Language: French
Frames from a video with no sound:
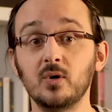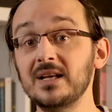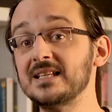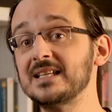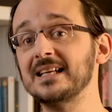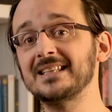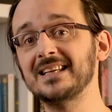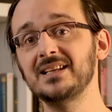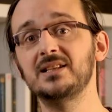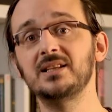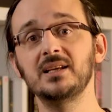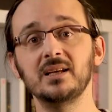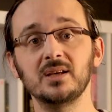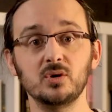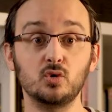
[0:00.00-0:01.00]
On les a
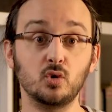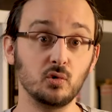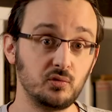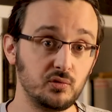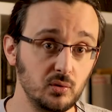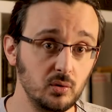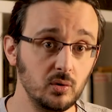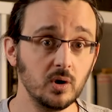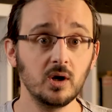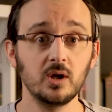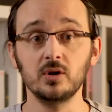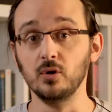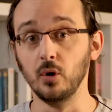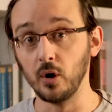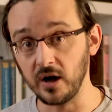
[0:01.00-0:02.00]
traités de fous,
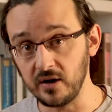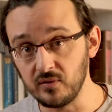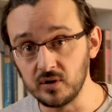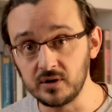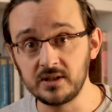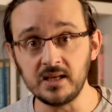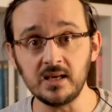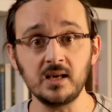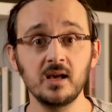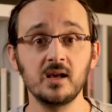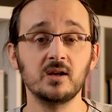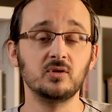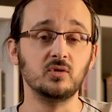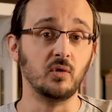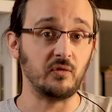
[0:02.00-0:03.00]
de révoltés,
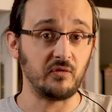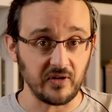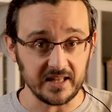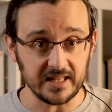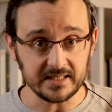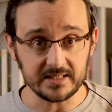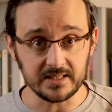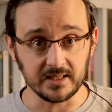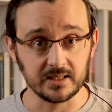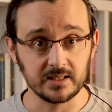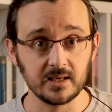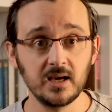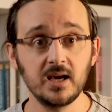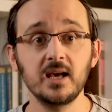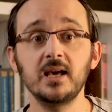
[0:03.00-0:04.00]
de
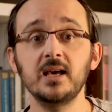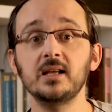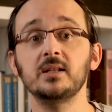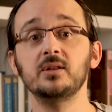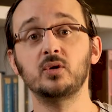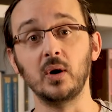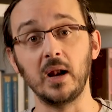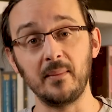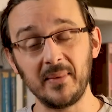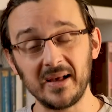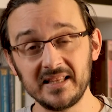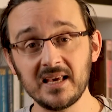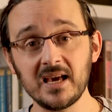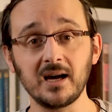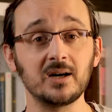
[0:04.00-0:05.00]
fanatiques. Et de la
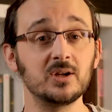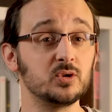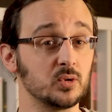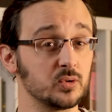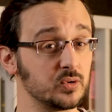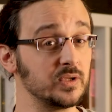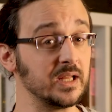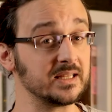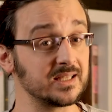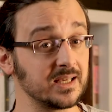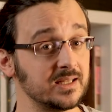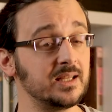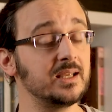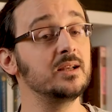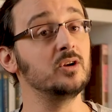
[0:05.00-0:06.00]
manière dont on a
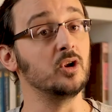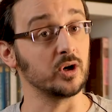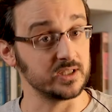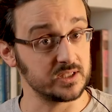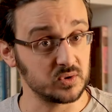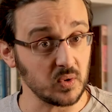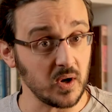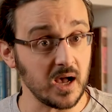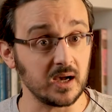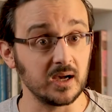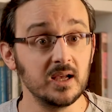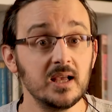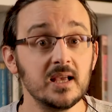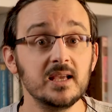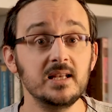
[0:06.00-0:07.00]
traité leur histoire,
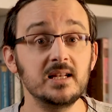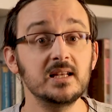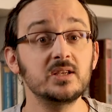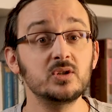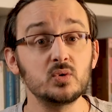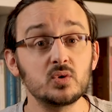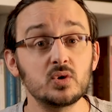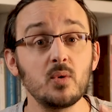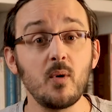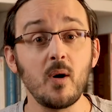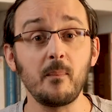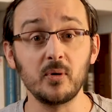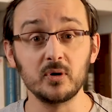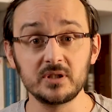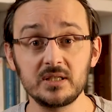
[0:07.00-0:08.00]
il est
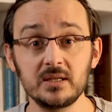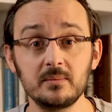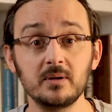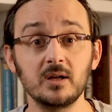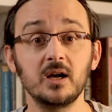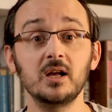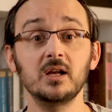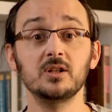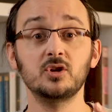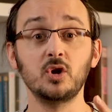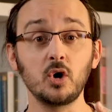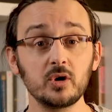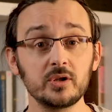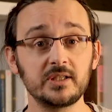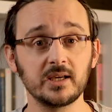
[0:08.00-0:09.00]
justement possible
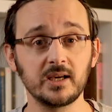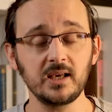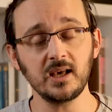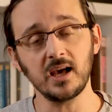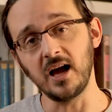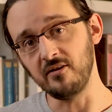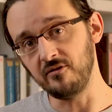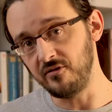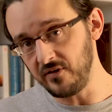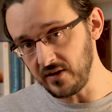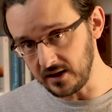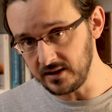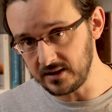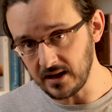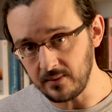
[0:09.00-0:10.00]
d'en retirer un
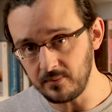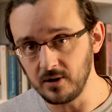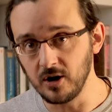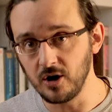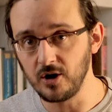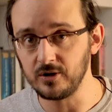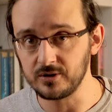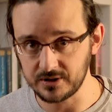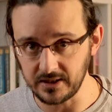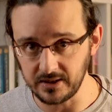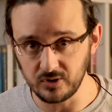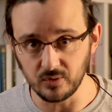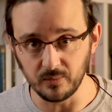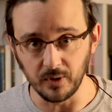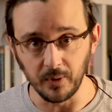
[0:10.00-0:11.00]
véritable
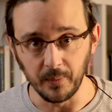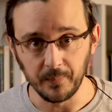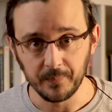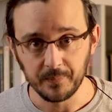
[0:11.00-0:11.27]
enseignement.